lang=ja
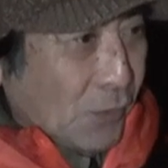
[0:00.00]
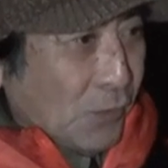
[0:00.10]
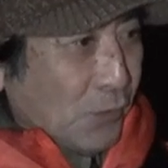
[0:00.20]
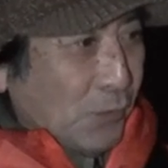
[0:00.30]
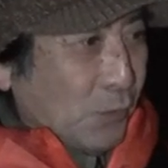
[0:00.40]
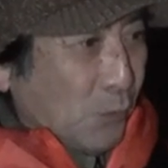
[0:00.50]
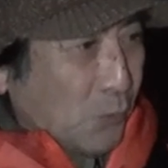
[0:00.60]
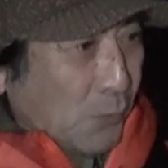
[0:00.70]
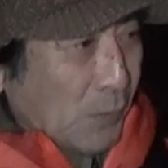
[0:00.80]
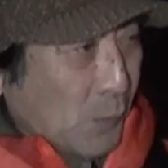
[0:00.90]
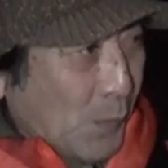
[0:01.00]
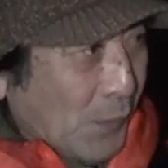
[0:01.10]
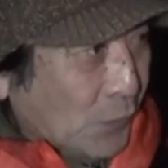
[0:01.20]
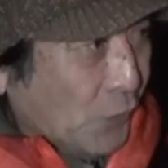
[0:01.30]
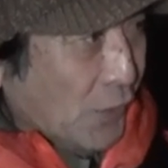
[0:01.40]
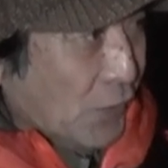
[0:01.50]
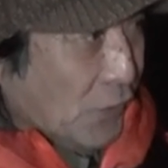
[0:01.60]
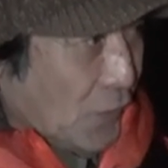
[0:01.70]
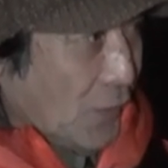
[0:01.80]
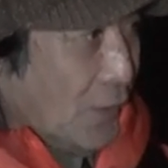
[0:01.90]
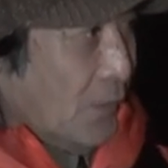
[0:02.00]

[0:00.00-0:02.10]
非常に東京湾の方が釣りやすいです